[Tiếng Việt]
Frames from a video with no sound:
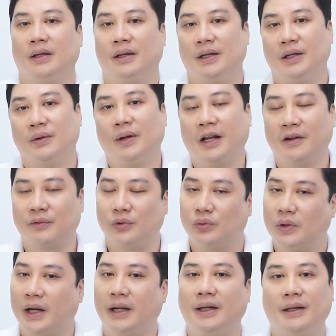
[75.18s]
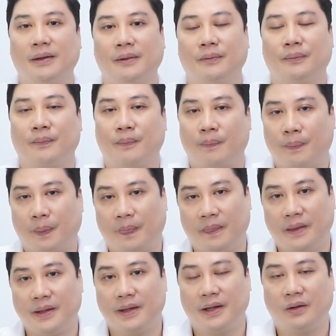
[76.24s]
thì nếu làm đúng cách
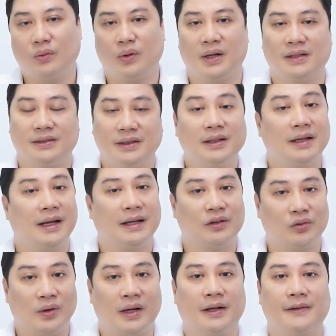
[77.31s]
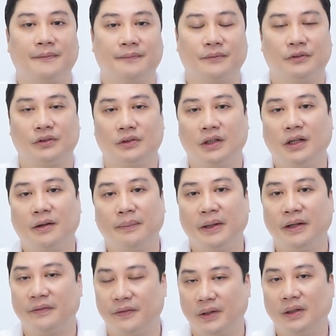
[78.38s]
thì kết quả rất là an toàn rất là
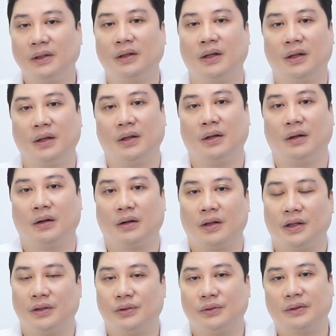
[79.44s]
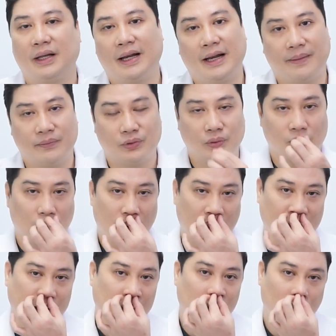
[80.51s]
bền vững còn nếu chúng ta lạm dụng
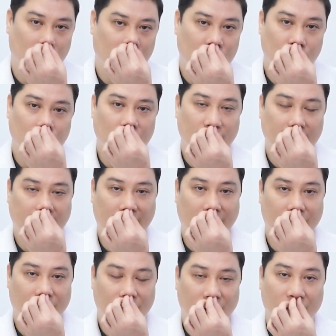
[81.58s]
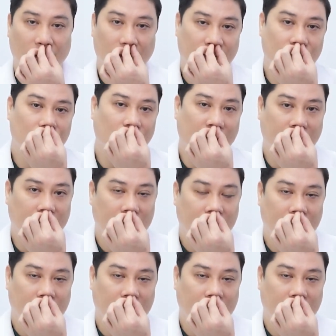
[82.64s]
quá nhiều cái trụ nhân tạo ở cái vùng này